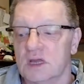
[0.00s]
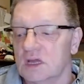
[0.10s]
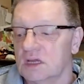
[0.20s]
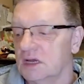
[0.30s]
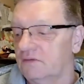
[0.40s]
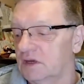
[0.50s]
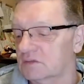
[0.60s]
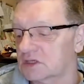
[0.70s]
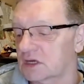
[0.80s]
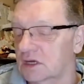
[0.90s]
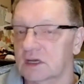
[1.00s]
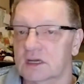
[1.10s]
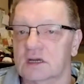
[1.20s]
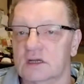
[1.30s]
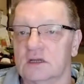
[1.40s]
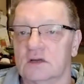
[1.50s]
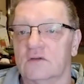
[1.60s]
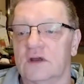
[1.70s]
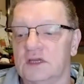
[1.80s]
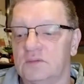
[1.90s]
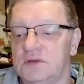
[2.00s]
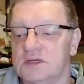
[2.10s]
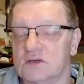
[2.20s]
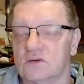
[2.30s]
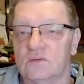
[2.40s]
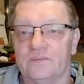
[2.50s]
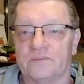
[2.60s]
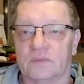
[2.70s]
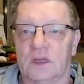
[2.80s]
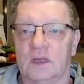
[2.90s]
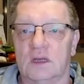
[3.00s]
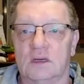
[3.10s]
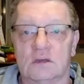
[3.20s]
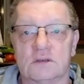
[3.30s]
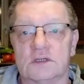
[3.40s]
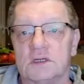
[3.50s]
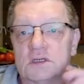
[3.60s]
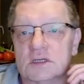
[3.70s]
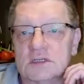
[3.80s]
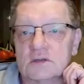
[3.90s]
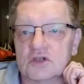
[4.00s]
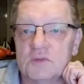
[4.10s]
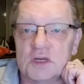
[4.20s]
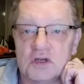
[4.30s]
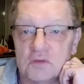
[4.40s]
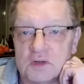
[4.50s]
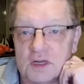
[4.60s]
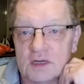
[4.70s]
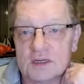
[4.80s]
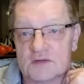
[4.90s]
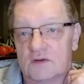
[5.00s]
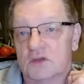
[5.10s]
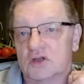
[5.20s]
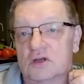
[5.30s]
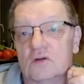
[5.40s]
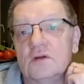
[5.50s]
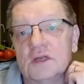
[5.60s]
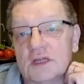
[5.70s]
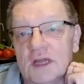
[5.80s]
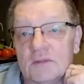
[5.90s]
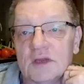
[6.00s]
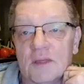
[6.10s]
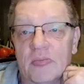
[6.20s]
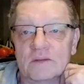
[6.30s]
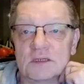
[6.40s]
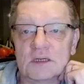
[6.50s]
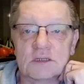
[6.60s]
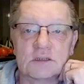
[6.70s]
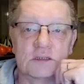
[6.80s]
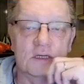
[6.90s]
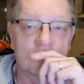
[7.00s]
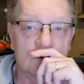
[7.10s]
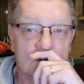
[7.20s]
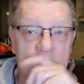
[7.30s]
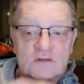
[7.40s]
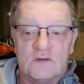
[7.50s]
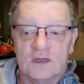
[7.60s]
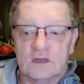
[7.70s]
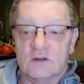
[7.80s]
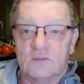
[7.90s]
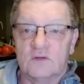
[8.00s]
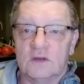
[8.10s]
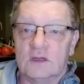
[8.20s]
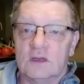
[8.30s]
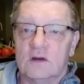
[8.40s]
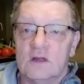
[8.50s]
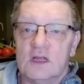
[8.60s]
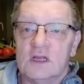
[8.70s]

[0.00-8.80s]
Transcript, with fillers: Ja wiem, że krytykowanie PiSu mm, grozi często śmiercią i kalectwem, a szczególnie dla mnie, bo zaraz zostanę nazwany odpowiednio.